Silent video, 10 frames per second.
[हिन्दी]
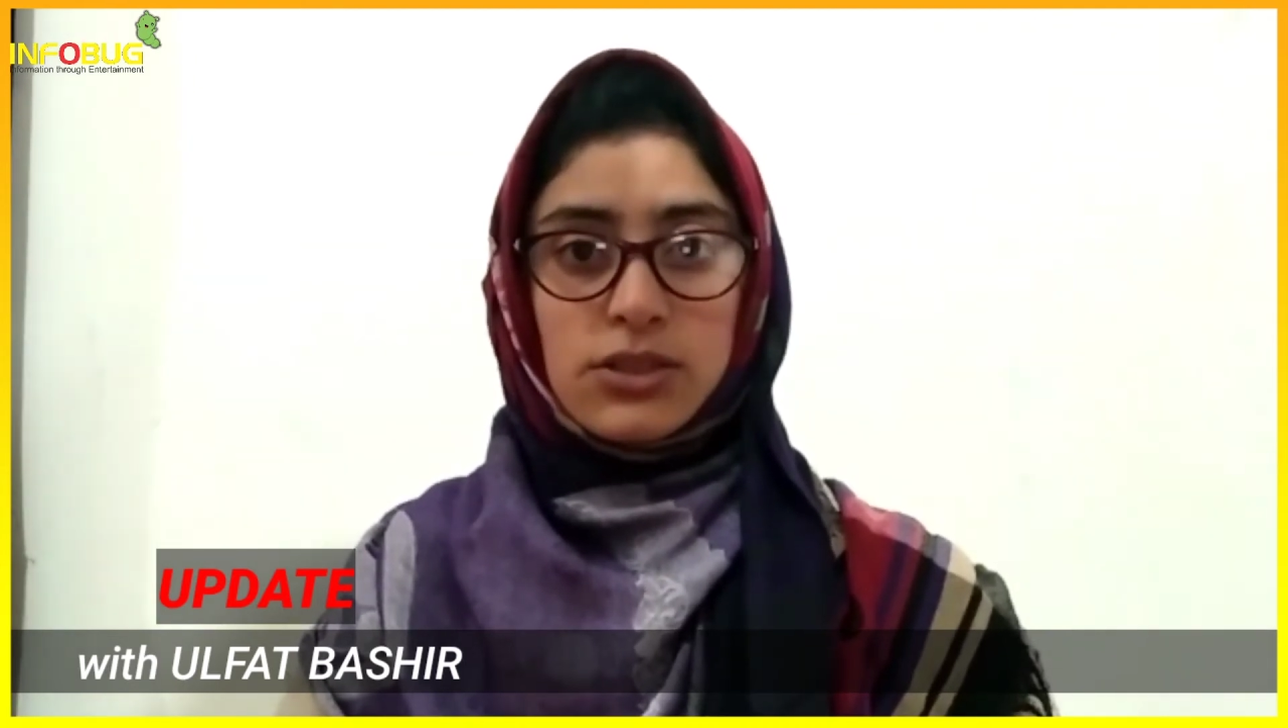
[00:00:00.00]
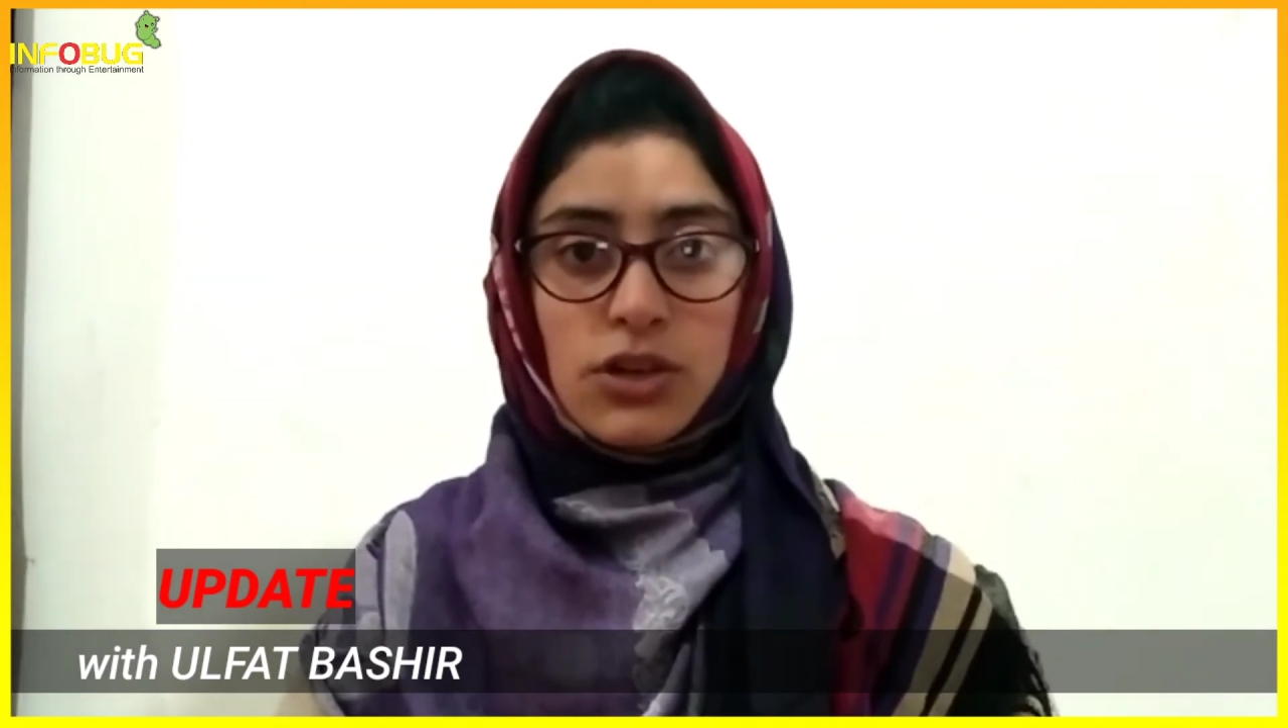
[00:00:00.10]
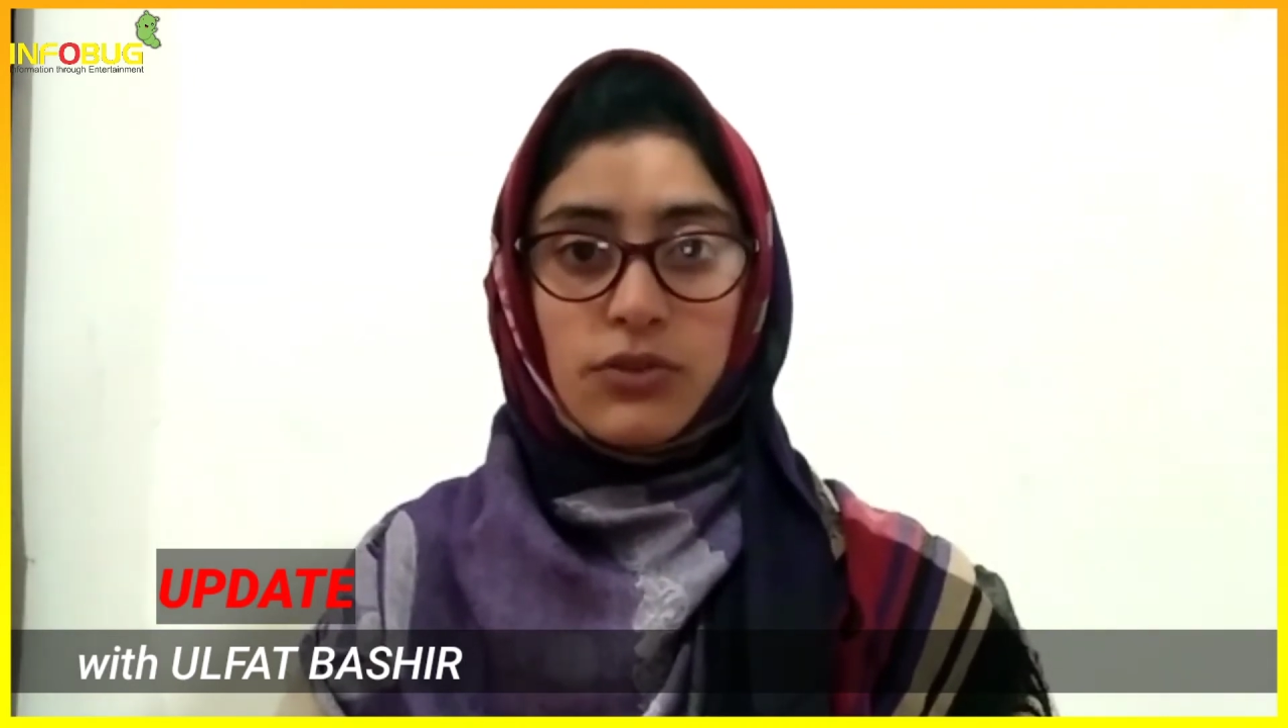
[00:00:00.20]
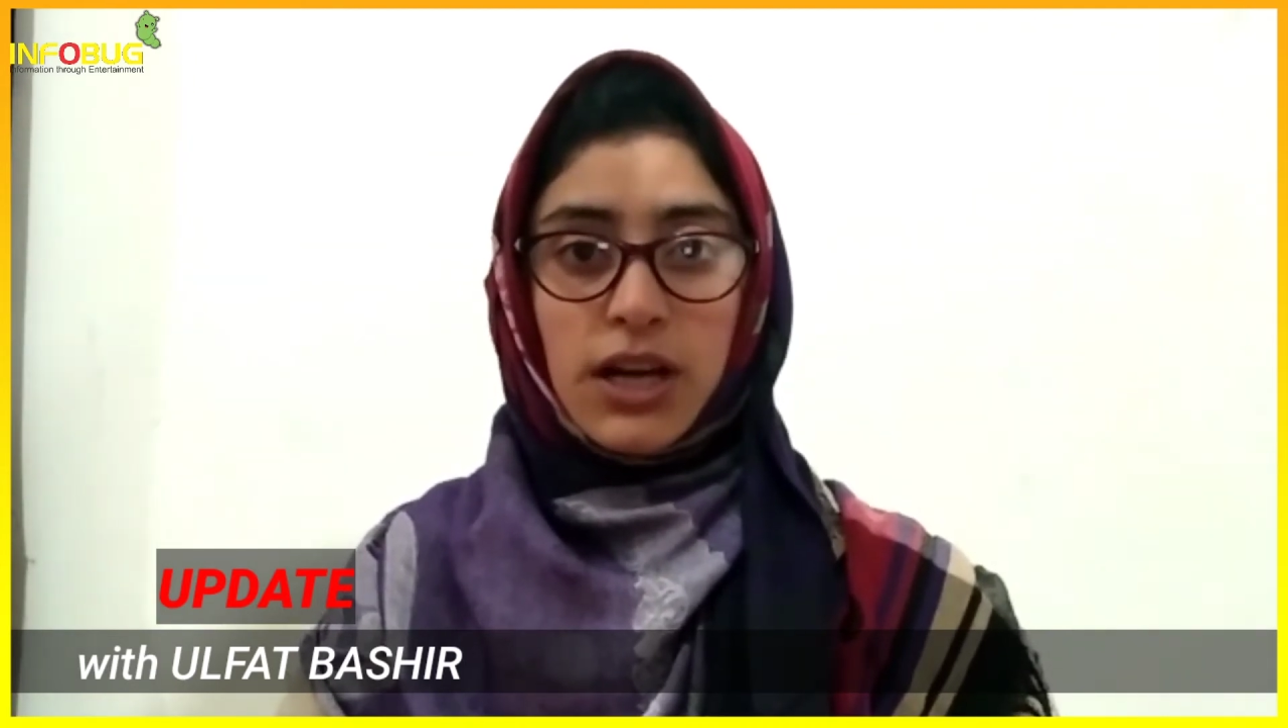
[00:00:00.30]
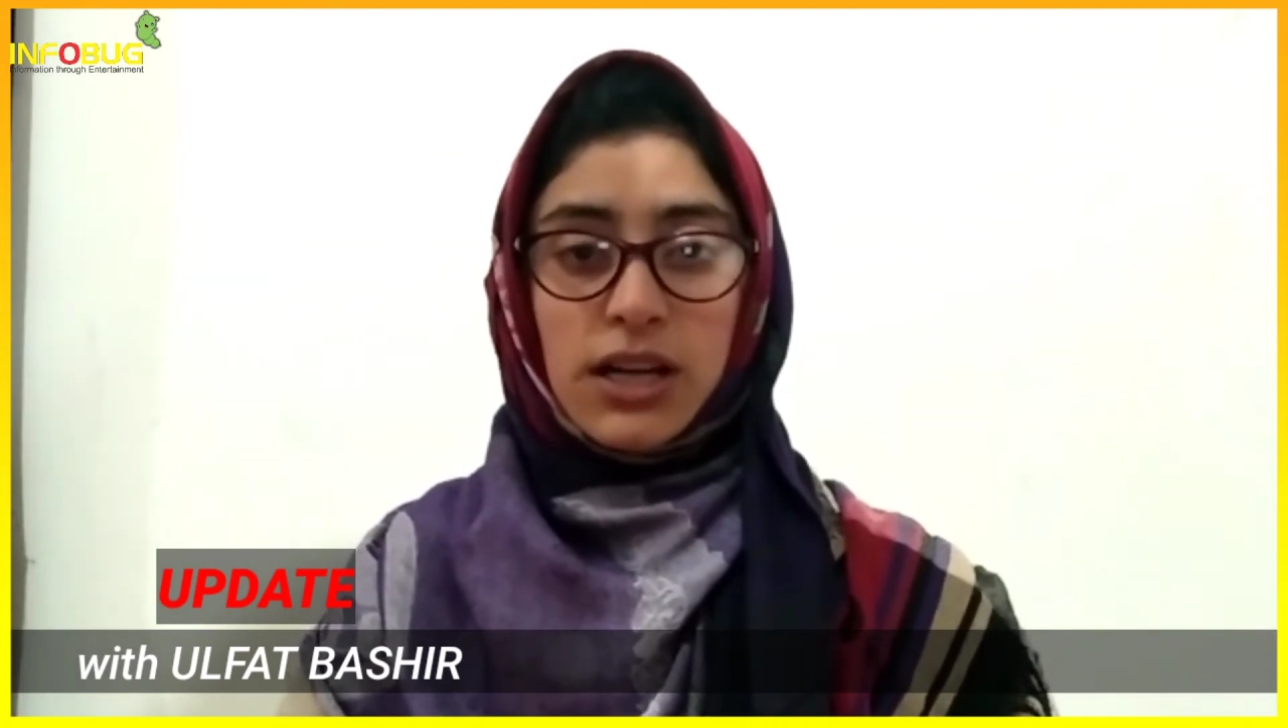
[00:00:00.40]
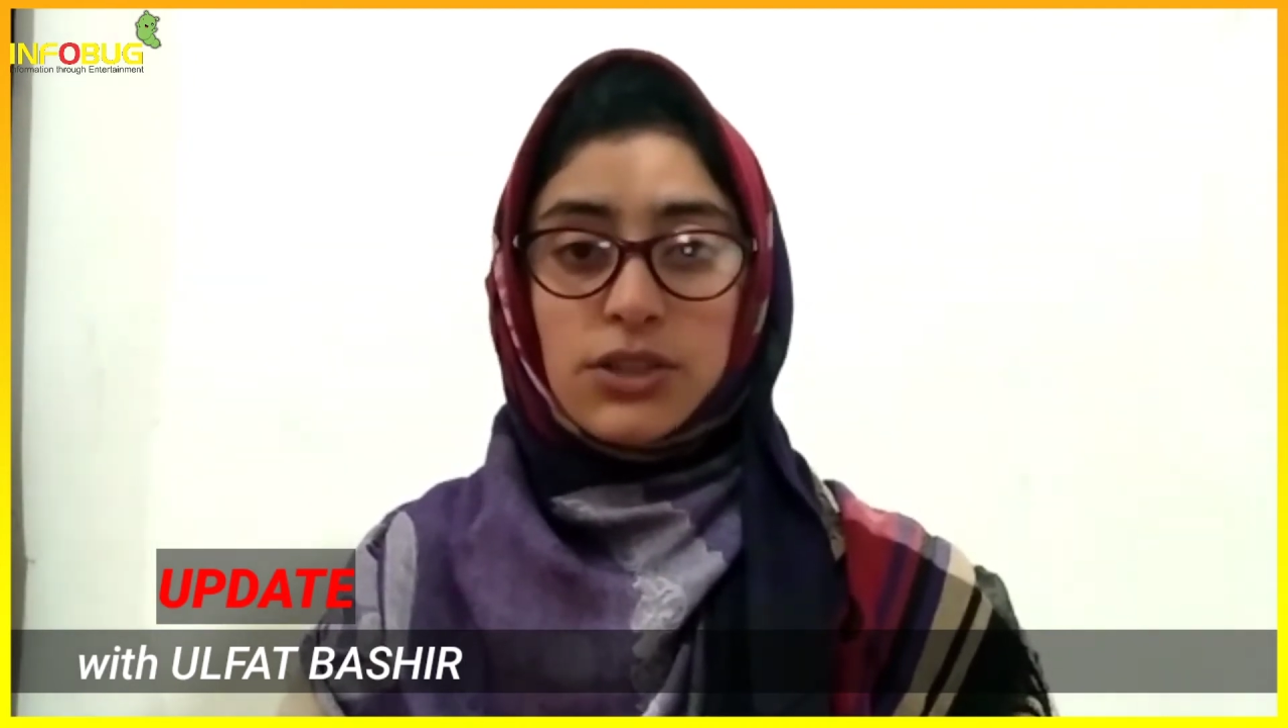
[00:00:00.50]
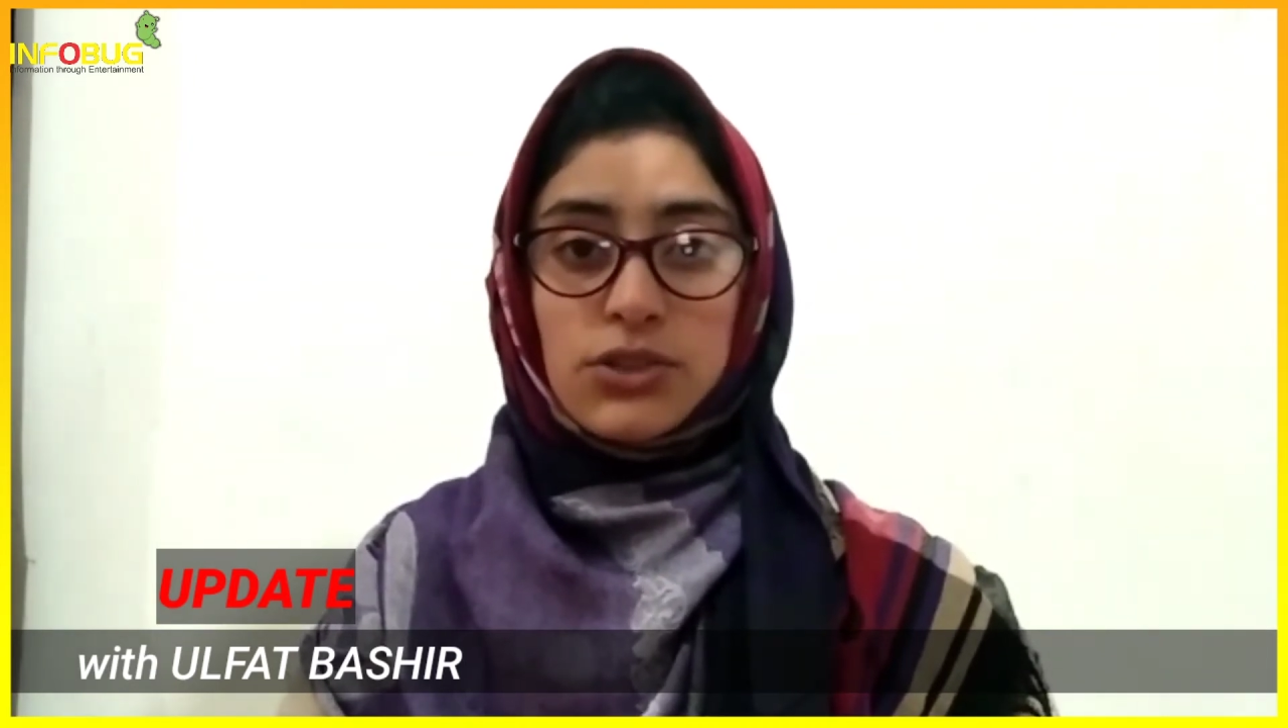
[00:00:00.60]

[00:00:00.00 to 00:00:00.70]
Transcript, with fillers: सौरा का